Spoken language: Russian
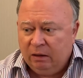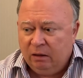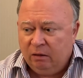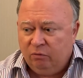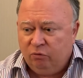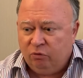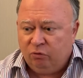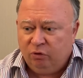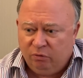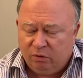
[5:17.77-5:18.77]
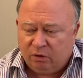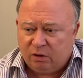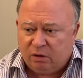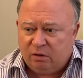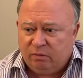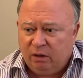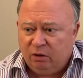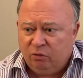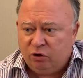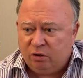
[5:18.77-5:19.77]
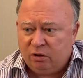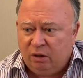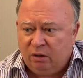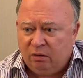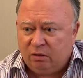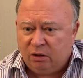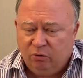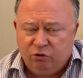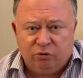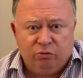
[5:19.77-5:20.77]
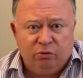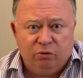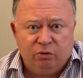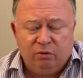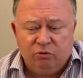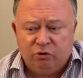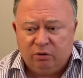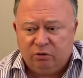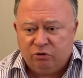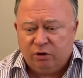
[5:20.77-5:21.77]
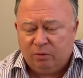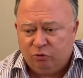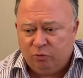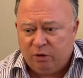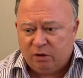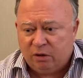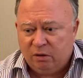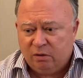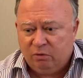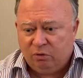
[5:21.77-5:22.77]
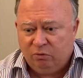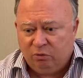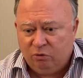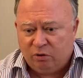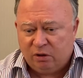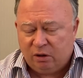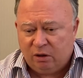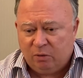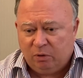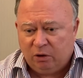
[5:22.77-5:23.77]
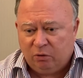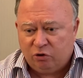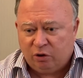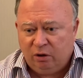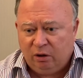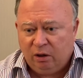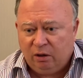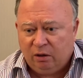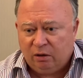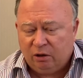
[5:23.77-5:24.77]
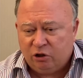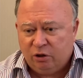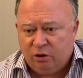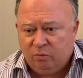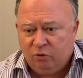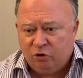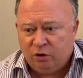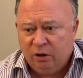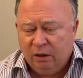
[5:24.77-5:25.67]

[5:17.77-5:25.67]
Вот. У него, так сказать, своя точка зрения. Захочет, он ее изложит. Что же я буду пересказывать? Но точка зрения Платошкина никаких отношений больше.